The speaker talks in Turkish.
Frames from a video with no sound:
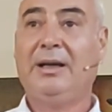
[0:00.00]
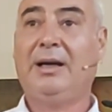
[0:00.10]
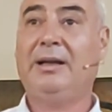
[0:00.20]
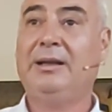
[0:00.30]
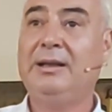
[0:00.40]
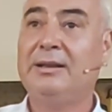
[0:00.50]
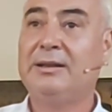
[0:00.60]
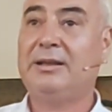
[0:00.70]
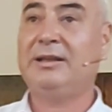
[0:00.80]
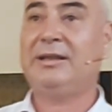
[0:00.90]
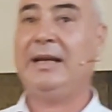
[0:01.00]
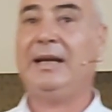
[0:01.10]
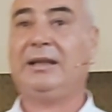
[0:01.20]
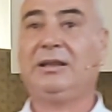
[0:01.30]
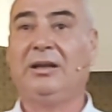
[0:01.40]
Yani siz
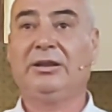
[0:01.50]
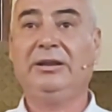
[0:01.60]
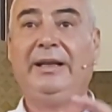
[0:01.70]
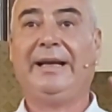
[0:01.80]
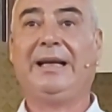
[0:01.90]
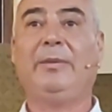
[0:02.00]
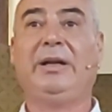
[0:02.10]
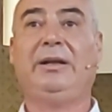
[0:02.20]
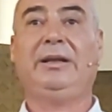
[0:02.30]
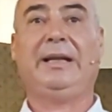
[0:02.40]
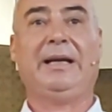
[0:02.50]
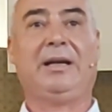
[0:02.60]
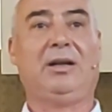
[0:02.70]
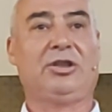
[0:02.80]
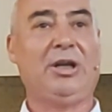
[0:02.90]
eğer Tanrı'nın egemenliğinde
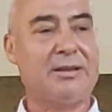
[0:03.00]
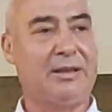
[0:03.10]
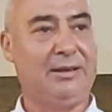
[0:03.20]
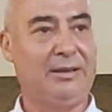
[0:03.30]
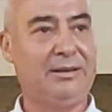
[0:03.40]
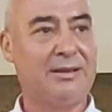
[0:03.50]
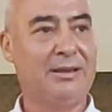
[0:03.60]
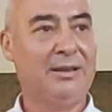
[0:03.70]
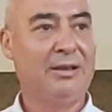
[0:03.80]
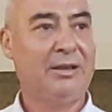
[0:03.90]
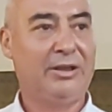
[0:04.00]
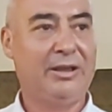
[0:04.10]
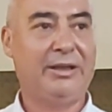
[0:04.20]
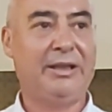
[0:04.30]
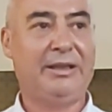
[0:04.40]
yer alacaksanız
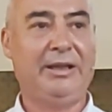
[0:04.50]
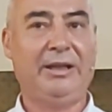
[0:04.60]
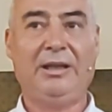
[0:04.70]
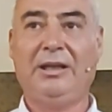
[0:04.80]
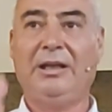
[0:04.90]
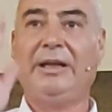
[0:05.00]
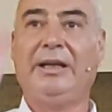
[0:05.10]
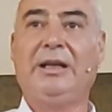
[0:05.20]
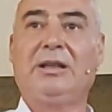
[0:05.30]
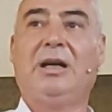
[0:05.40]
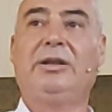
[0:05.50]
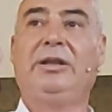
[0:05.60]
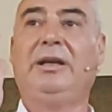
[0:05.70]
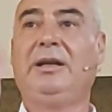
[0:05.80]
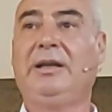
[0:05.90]
geriye değil ileriye
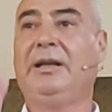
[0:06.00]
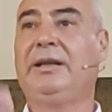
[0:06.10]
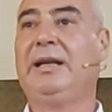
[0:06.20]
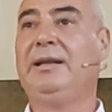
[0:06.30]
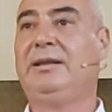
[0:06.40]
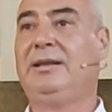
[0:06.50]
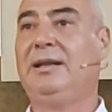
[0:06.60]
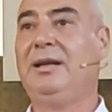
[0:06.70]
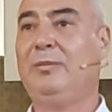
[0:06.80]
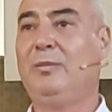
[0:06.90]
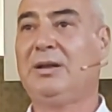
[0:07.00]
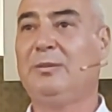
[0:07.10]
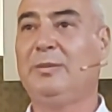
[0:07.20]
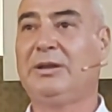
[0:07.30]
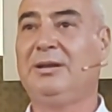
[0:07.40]
Tanrı'ya yani kendisine
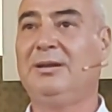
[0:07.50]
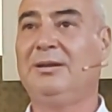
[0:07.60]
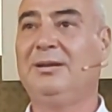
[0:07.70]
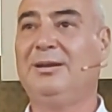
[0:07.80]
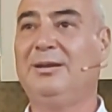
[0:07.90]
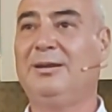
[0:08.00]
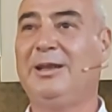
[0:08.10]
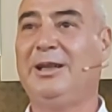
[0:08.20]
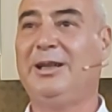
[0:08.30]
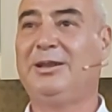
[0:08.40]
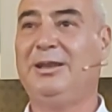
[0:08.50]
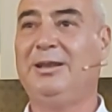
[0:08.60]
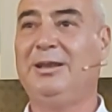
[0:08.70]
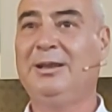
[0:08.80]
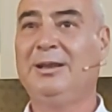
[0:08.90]
bakılması e,
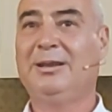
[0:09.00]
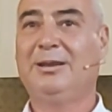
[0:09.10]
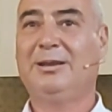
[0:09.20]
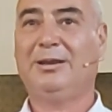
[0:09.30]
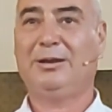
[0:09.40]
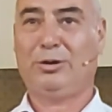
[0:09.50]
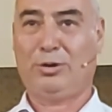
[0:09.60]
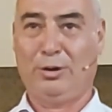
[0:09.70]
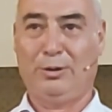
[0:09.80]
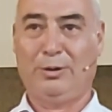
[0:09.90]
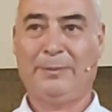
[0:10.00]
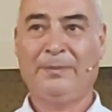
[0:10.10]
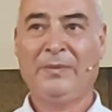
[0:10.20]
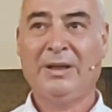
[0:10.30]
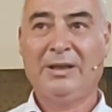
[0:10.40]
gerektiğini e, söylüyor.
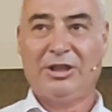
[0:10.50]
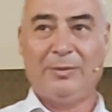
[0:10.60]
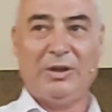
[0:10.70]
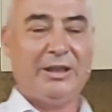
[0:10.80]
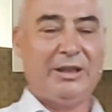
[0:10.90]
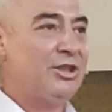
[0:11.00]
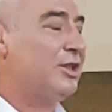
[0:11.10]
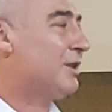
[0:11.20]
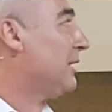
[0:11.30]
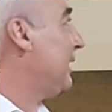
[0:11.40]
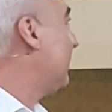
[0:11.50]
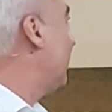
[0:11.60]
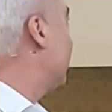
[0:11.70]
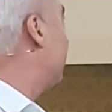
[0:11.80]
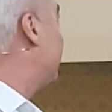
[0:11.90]
Şimdi ikinci
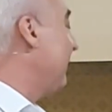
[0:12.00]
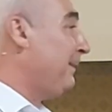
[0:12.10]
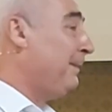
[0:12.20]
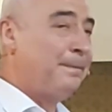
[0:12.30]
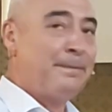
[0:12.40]
slayta geçelim.